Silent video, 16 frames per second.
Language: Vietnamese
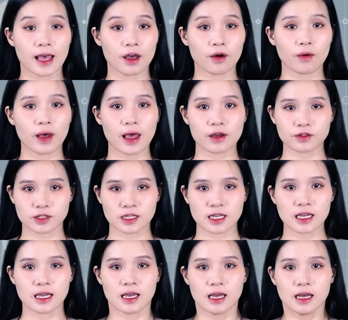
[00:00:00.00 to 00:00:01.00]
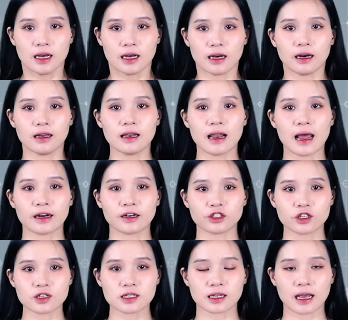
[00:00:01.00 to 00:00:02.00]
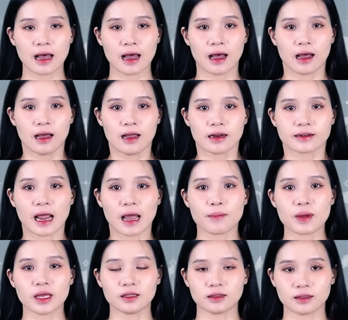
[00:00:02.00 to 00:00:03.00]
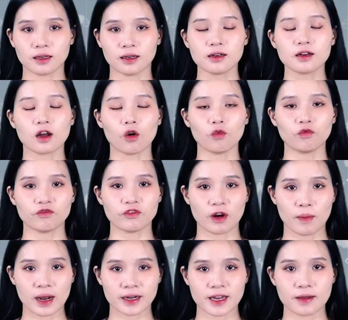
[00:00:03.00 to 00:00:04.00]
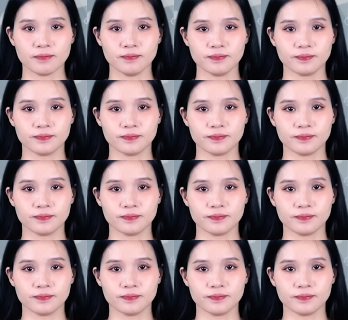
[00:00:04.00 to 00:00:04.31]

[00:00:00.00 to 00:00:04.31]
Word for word: LLC ở làng Truska đã bị tấn công vào ban đêm.